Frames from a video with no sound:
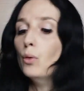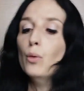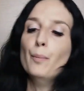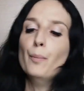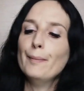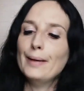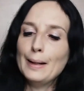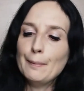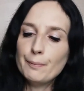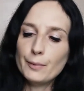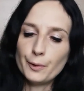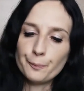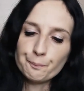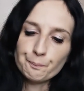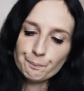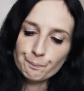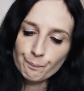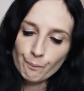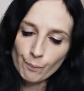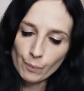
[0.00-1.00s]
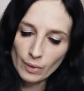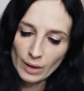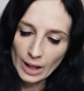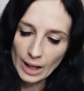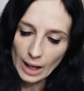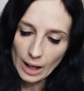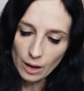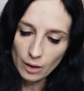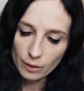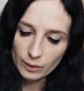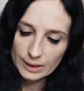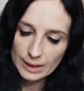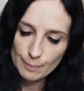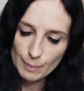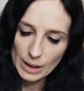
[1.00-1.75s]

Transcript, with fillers: Eux Alors 10